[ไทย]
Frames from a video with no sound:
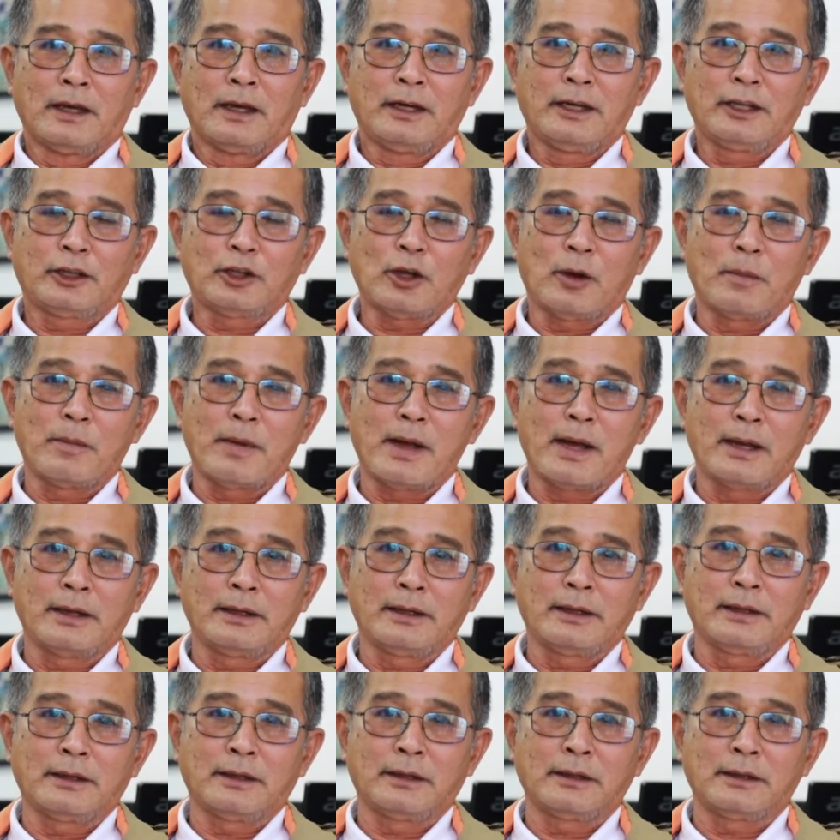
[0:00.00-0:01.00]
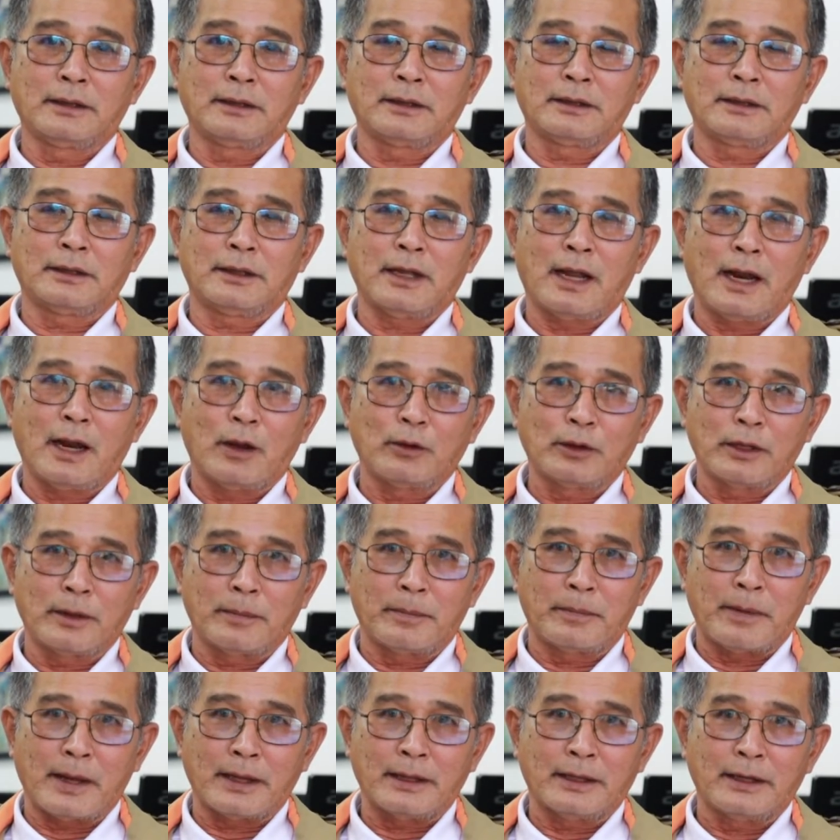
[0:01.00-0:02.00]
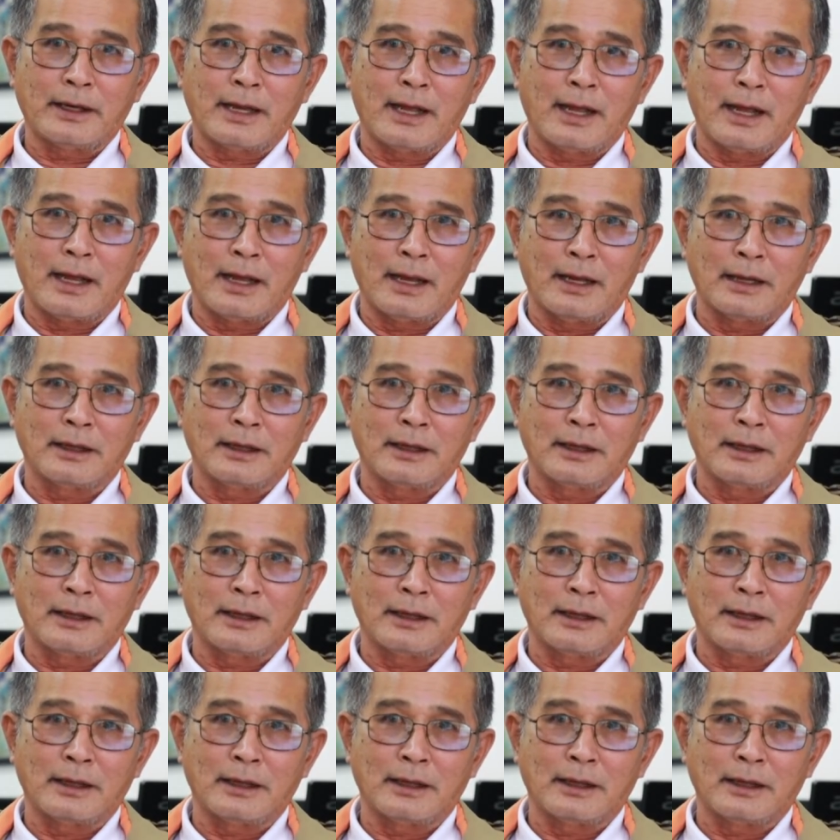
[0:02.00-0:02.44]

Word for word: นี้ต่อมาถ้าเราจะพัฒนา